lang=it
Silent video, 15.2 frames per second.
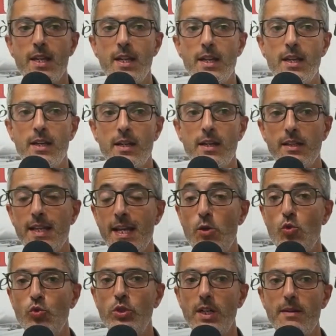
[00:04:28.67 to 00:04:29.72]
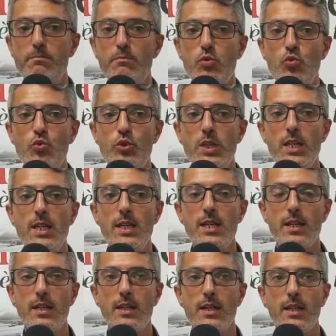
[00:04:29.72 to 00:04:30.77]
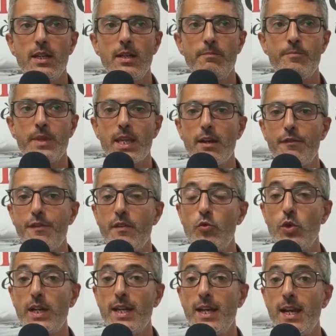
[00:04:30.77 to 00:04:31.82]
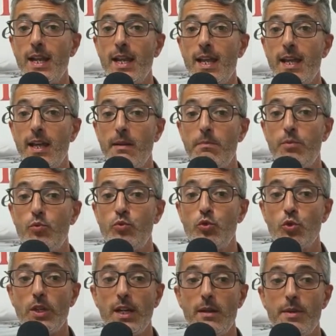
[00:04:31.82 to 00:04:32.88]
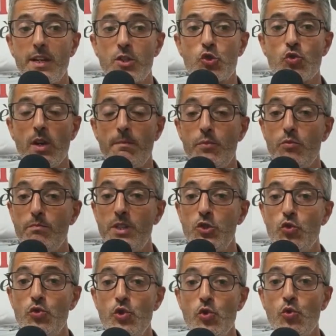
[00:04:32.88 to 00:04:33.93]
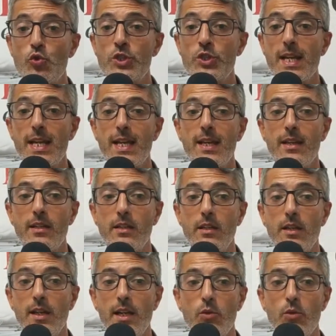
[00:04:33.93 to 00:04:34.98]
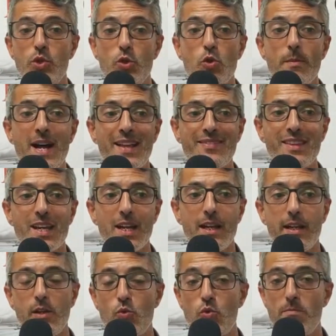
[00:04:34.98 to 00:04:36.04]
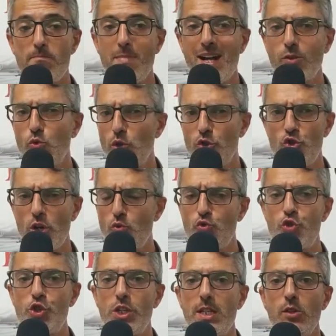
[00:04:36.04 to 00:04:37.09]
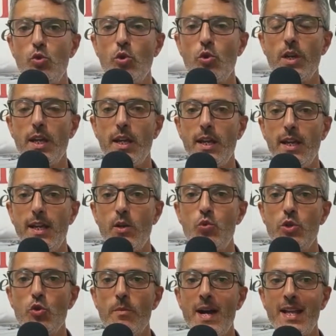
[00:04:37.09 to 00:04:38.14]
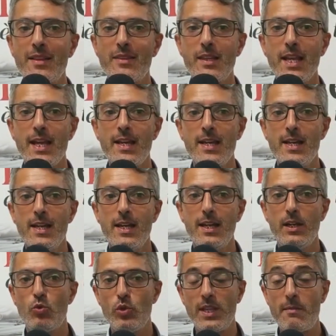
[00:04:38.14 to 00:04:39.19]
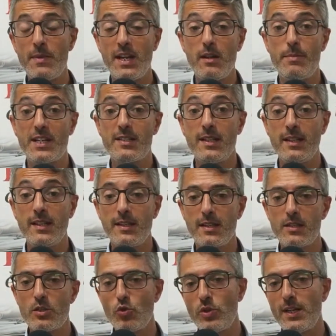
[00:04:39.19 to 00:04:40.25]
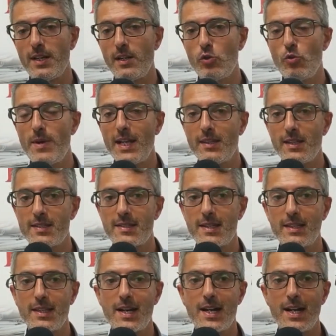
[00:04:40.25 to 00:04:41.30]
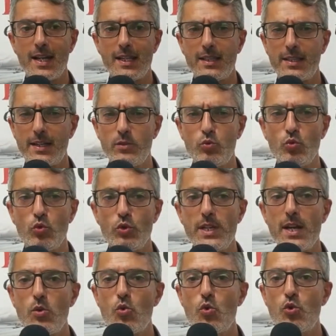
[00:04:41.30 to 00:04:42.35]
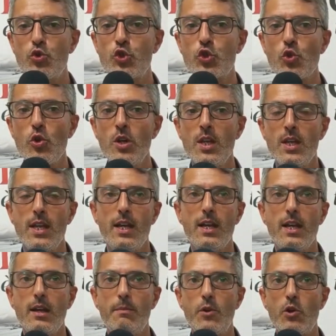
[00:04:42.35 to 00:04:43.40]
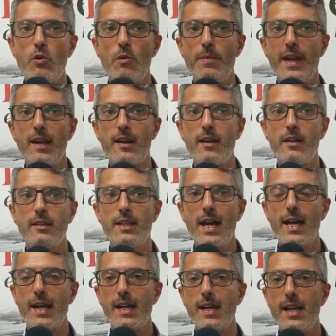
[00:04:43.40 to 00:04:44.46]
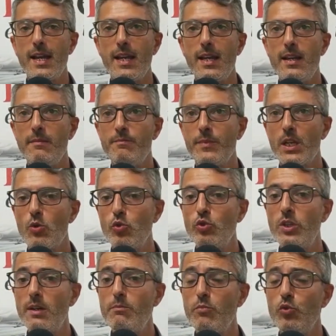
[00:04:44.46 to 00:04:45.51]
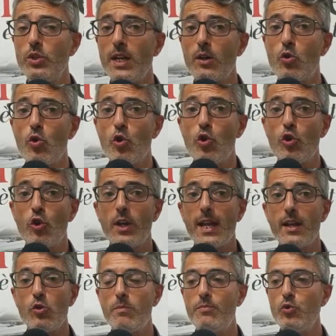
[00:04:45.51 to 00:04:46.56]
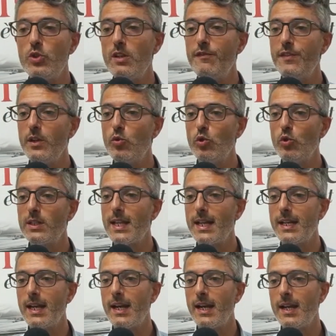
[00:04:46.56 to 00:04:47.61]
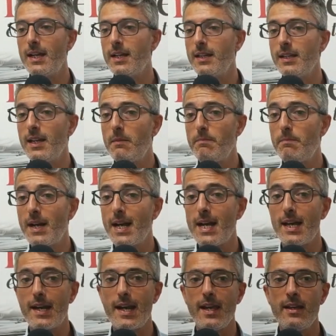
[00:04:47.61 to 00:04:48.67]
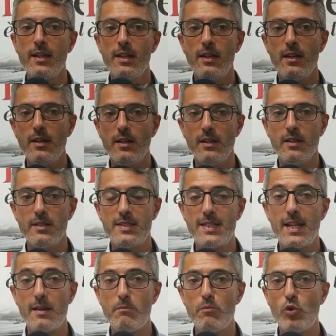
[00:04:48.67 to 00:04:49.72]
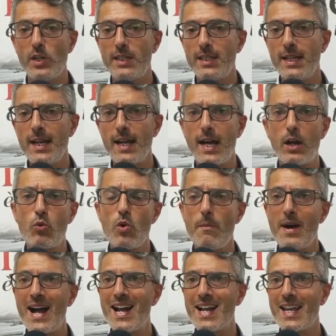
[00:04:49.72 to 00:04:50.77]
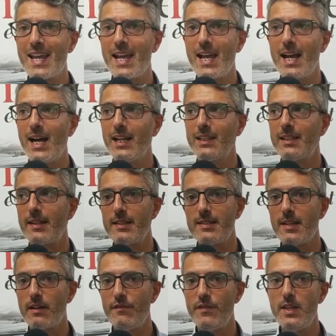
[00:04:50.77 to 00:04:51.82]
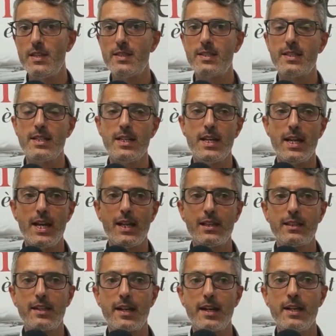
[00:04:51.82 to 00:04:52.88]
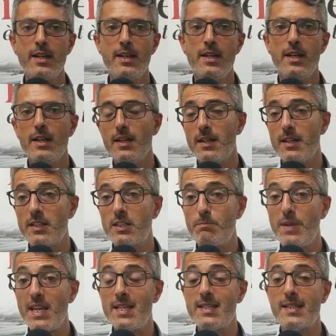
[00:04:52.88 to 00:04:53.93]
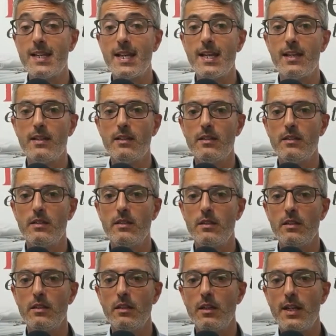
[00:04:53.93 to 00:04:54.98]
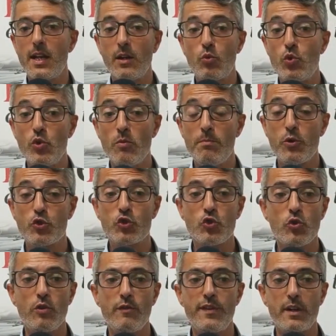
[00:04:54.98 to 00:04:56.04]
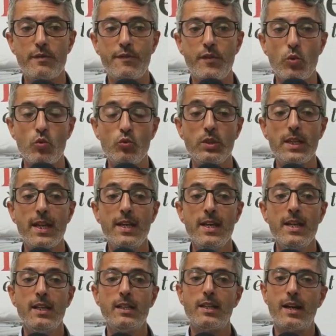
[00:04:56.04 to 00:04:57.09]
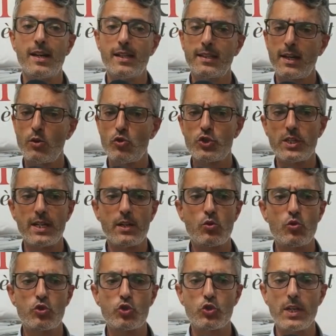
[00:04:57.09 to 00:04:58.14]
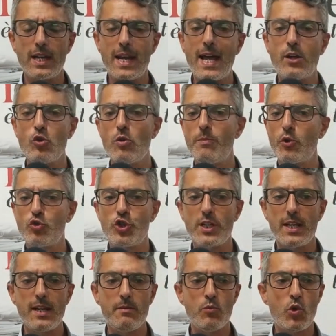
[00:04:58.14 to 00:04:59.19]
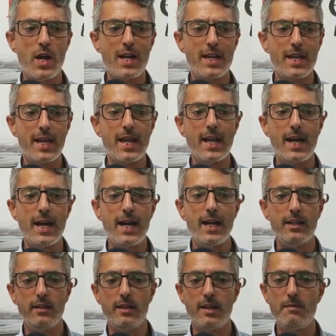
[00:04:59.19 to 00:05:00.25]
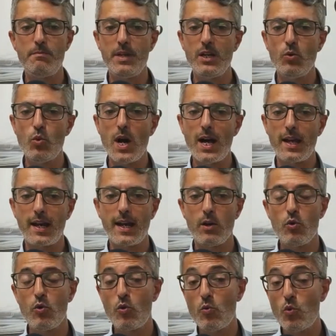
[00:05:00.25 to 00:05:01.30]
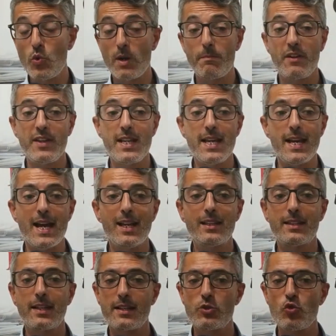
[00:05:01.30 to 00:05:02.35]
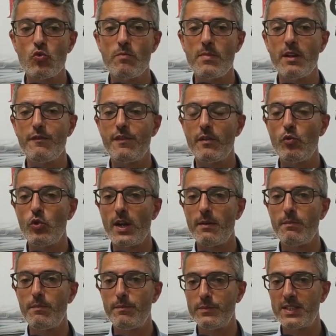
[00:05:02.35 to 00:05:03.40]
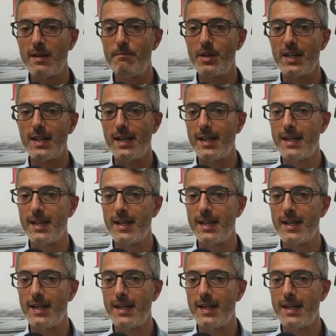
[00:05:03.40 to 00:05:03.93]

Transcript: eh, dei contributi eh, a favore delle, appunto, delle, persone più bisognose, eh, la cui domanda, il cui bando è già uscito e le cui domande il cui termine di presentazione delle domande scadrà il 31 di agosto, eh, proprio per dare dei mm, contributi a coloro che hanno più difficoltà nel, nel pagare eh, eh, sia le bollette dell'acqua ma anche altri servizi e altre eh, spese eh, che, a cui non possono far fronte. Tra le altre cose nel corso dell'anno procederemo anche a eh, rimpinguare o comunque a prevedere altre somme a favore sempre delle